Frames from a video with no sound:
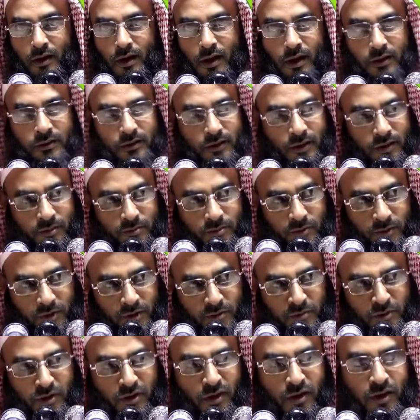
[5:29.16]
আর তার
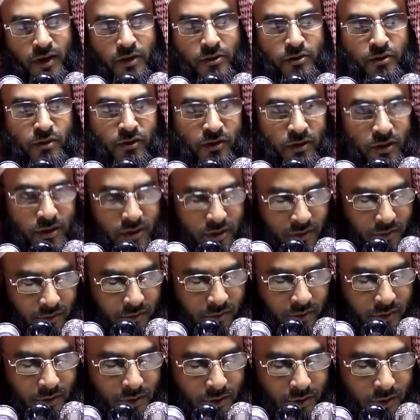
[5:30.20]
পরিমাণ আল্লাহ সুনির্দিষ্ট
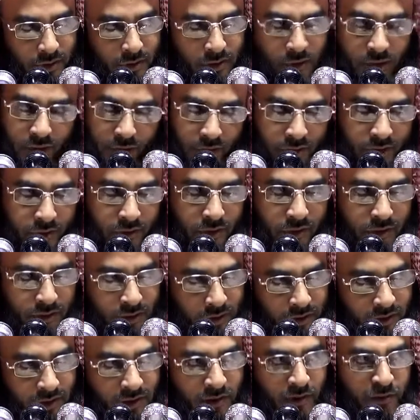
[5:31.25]
করে দিচ্ছেন হজ
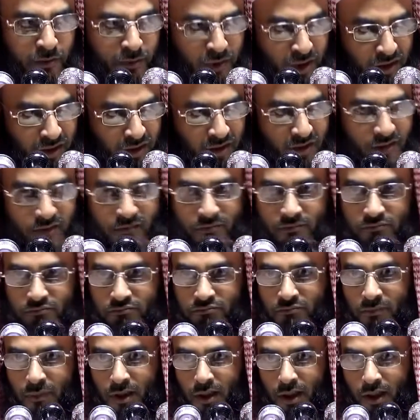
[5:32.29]
হজের সময়
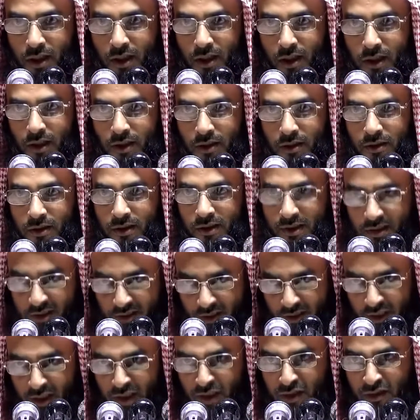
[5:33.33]
হ্যাঁ
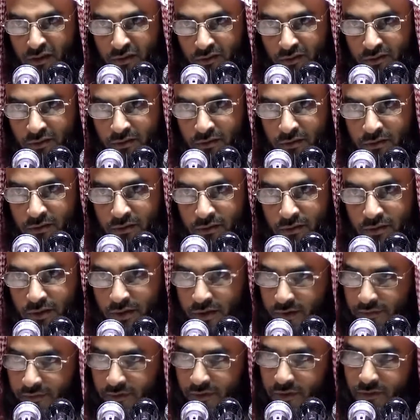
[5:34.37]
স্থান
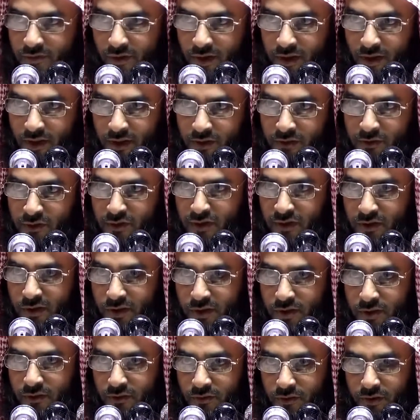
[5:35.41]
সবকিছু আল্লাহ
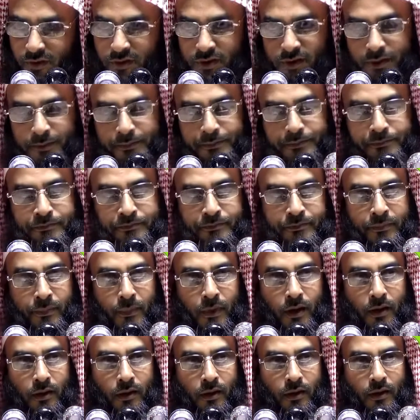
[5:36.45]
সুনির্দিষ্ট করেছেন
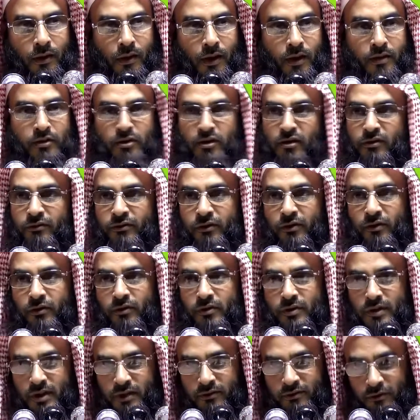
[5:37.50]
এই জন্য
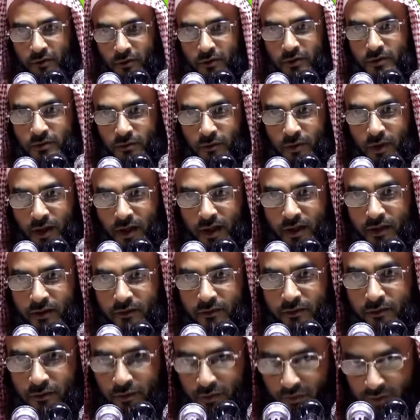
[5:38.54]
ফরজকে ফরজ বলা হয়
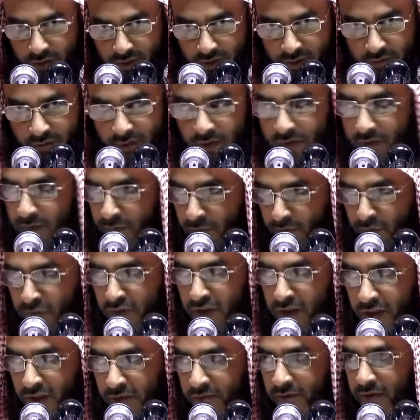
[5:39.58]
ফরজ এবাদত
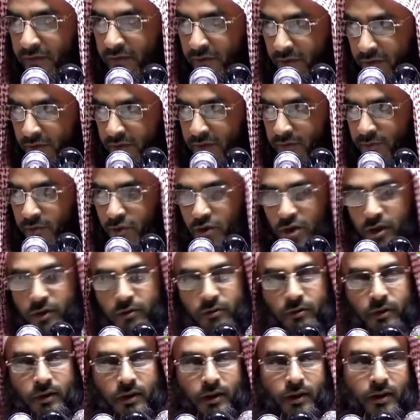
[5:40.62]
বন্দী বা ফরজ
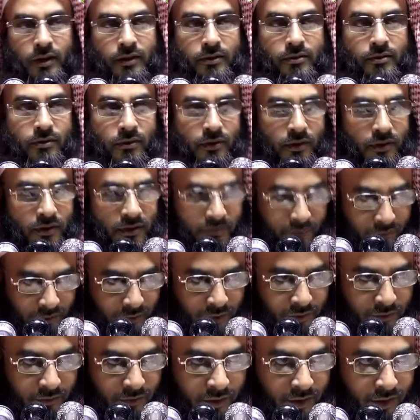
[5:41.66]
বিষয়গুলিকে শরীয়তের
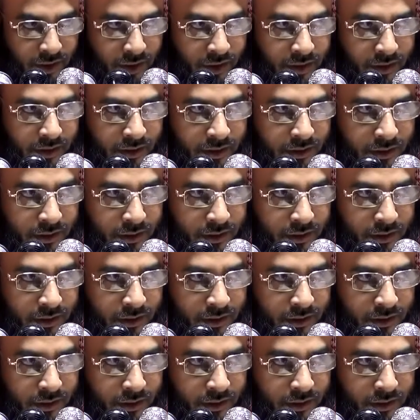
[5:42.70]
ফরজ বলা হয়